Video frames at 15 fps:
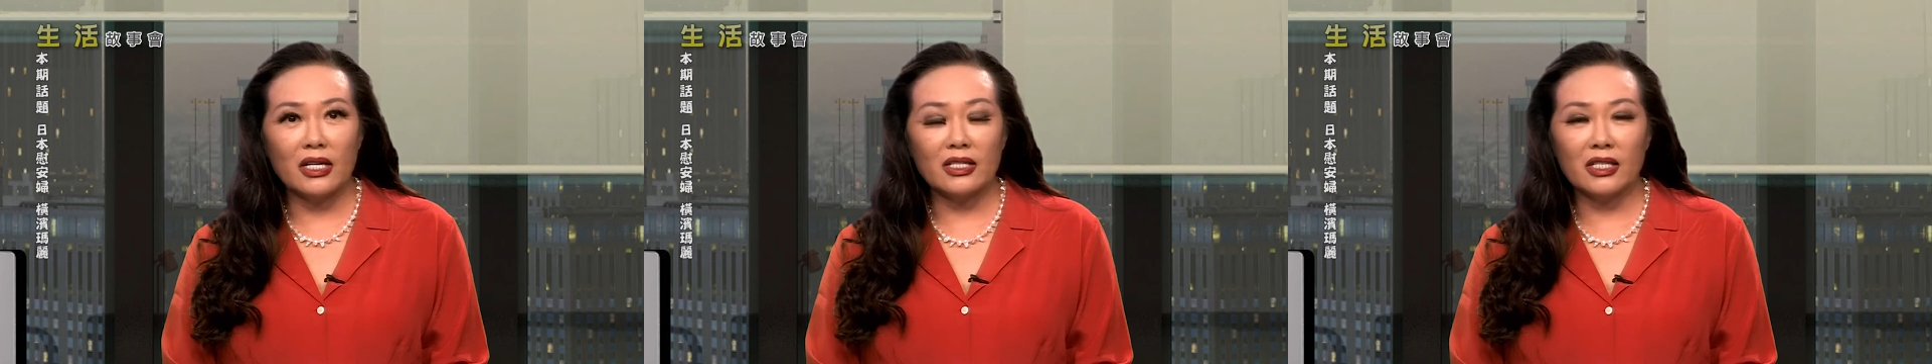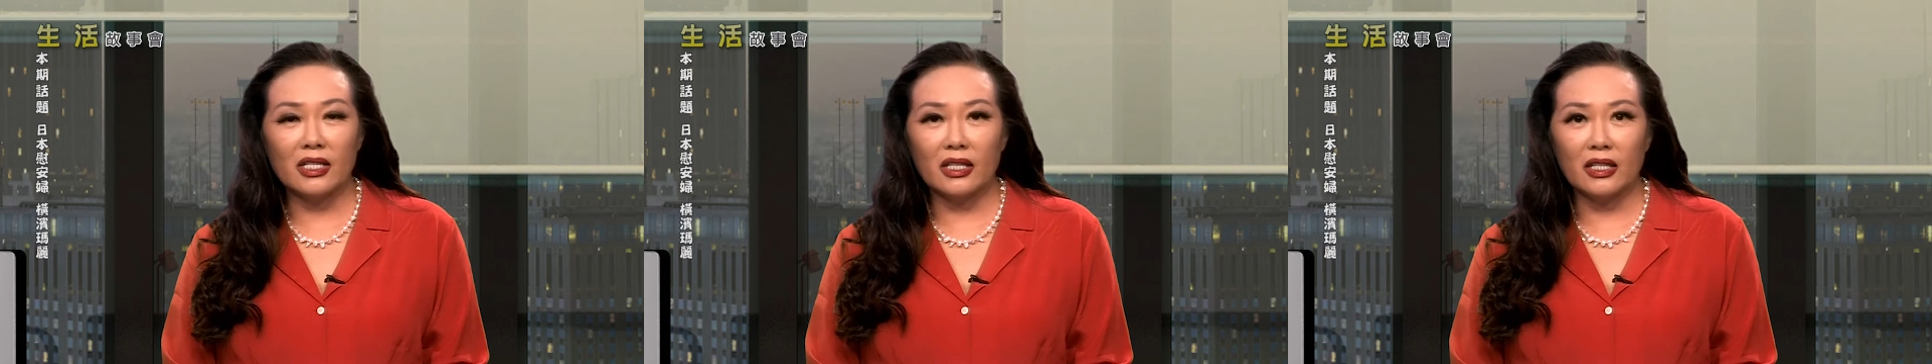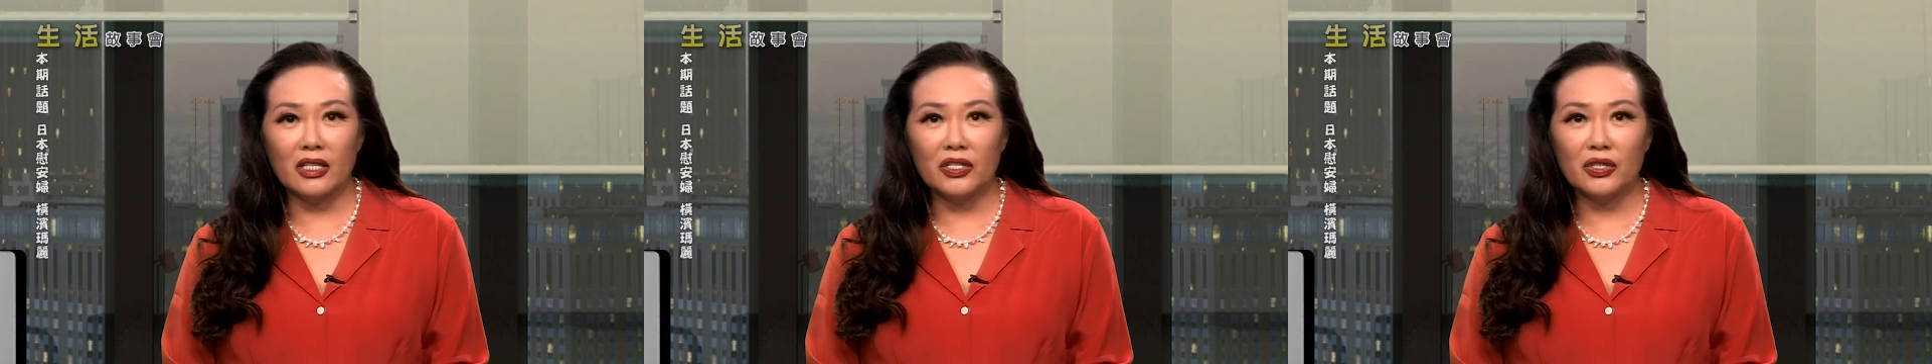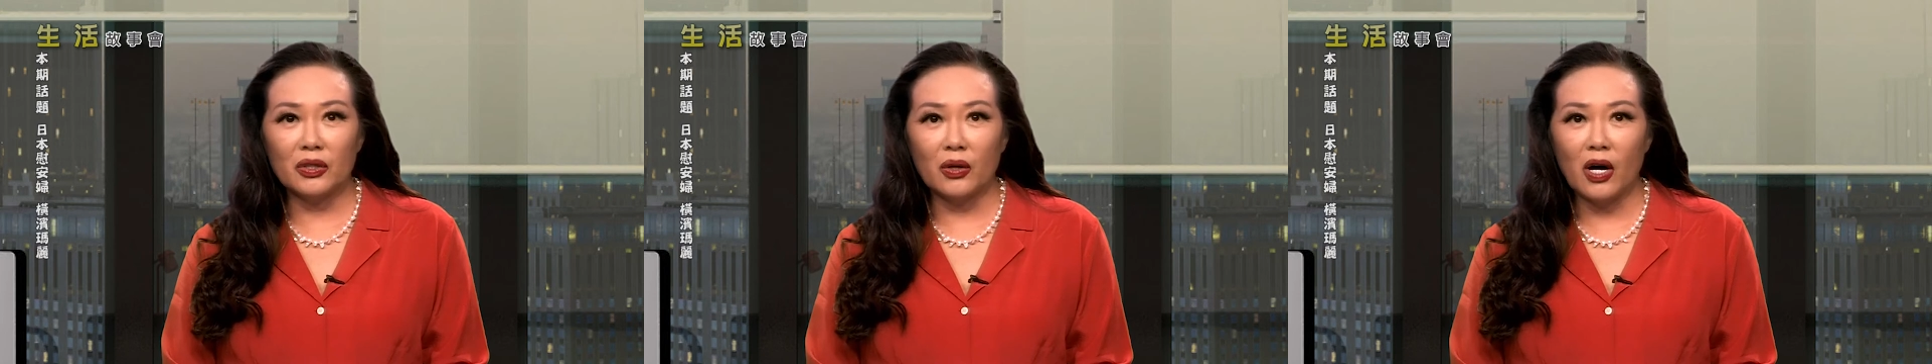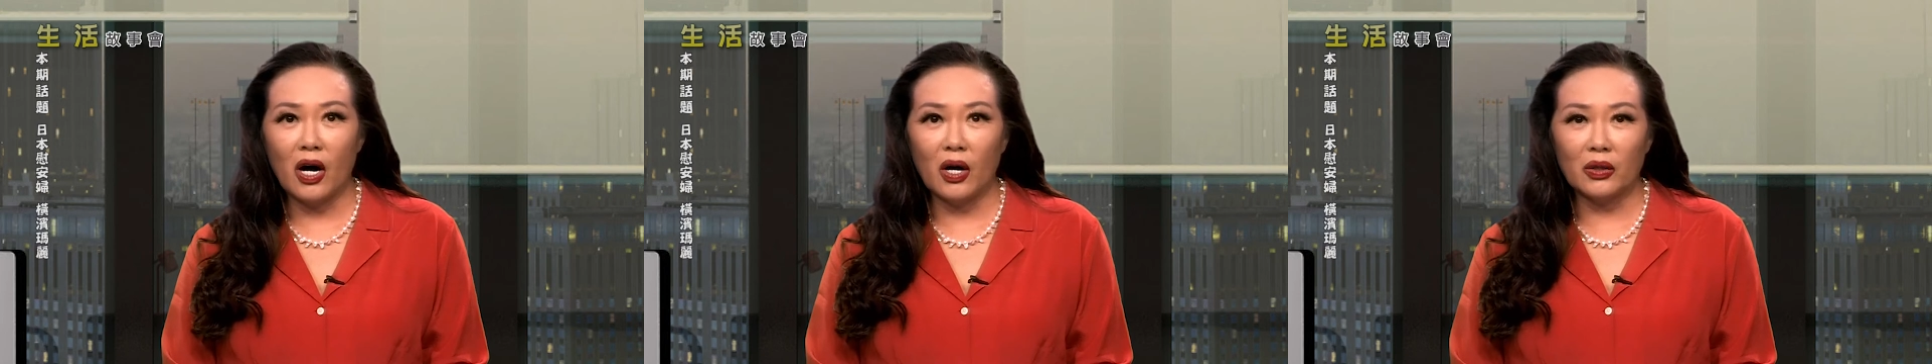写的一手
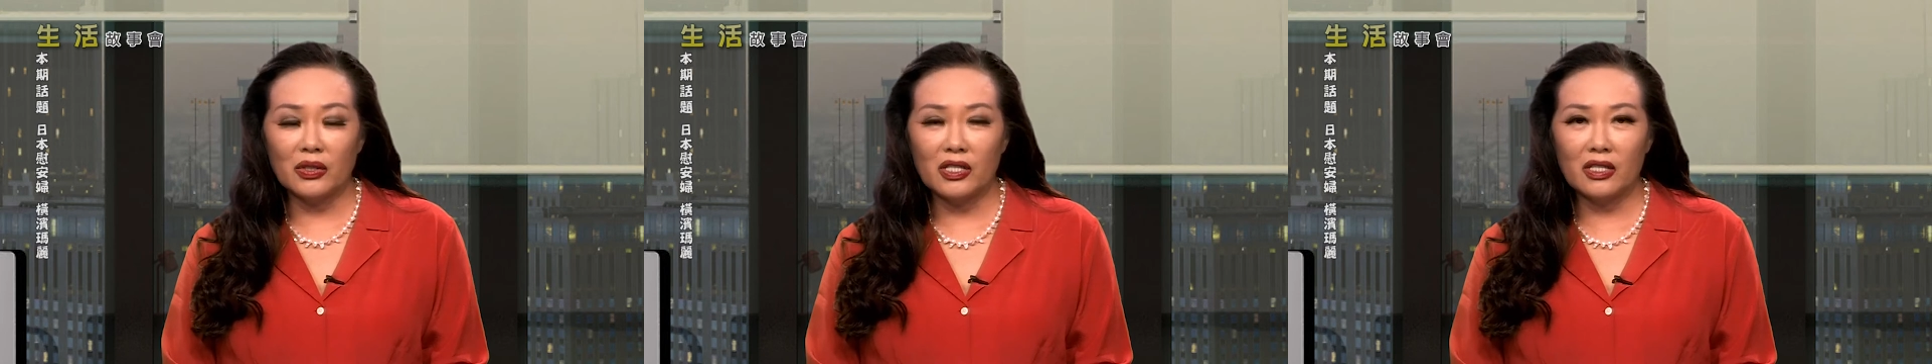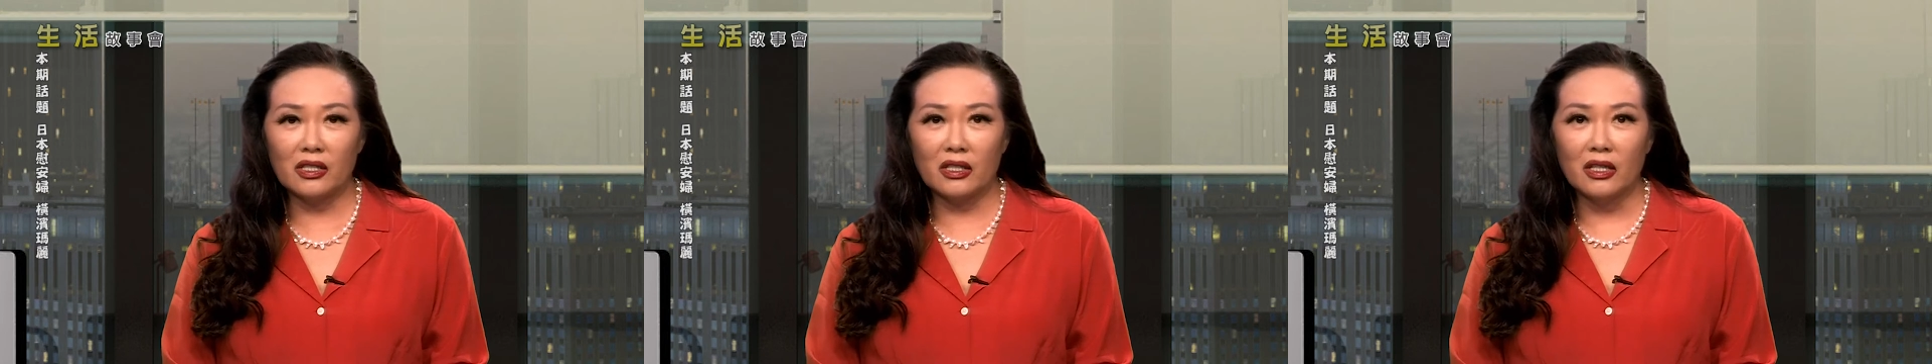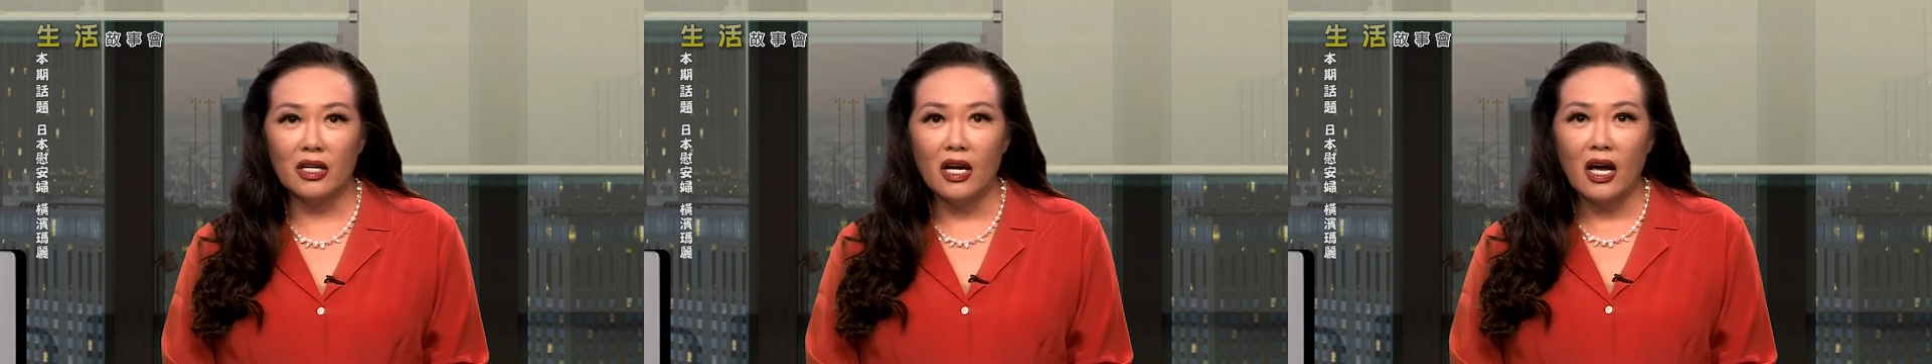好字，